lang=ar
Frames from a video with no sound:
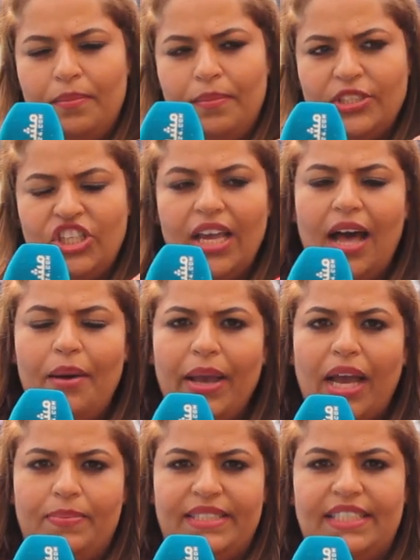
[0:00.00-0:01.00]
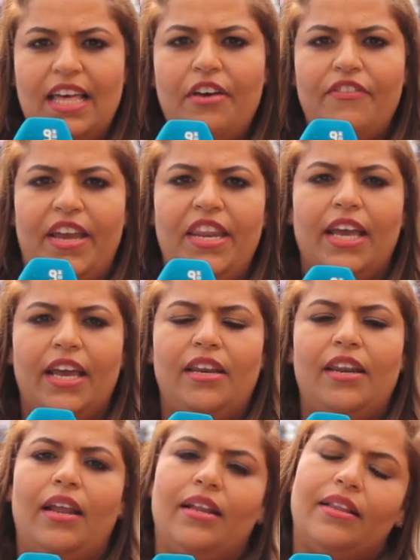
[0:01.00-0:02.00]
ماشي عميق بزاف يعني
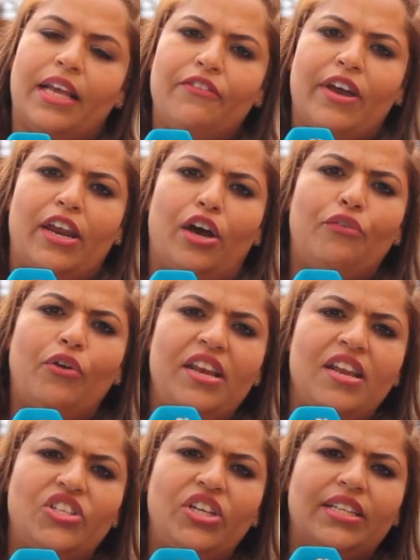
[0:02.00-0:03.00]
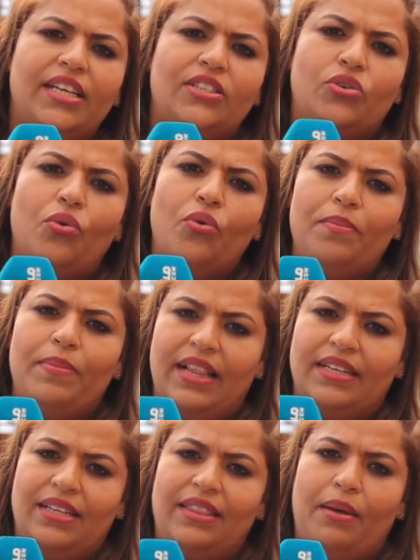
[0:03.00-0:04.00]
كان كيف كنعرفوا ان الجلد كيتكون من
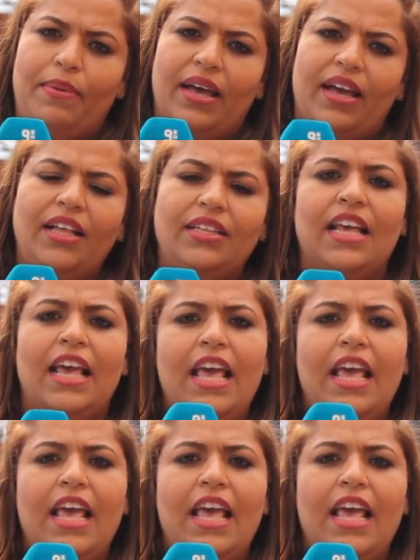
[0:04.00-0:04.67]
ثلاثه طبقات